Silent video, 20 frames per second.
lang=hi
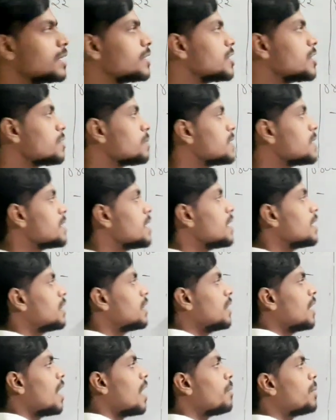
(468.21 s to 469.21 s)
जिसमें से
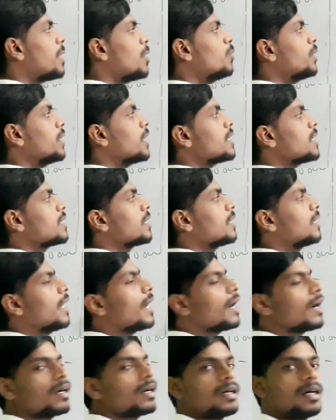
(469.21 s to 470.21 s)
इतना अमाउंट क्या
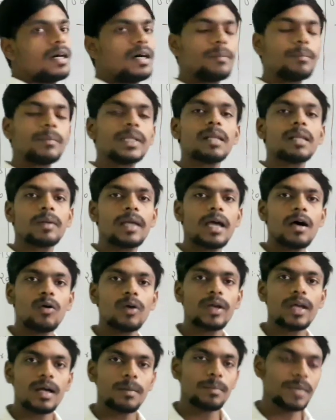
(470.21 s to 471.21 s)
दिया मतलब क्या हो
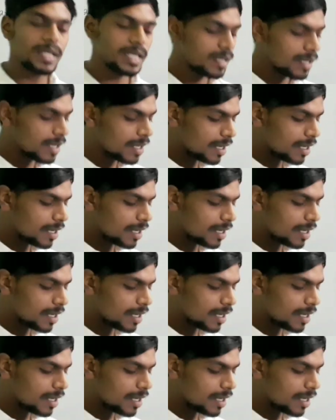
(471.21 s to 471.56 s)
गया हमने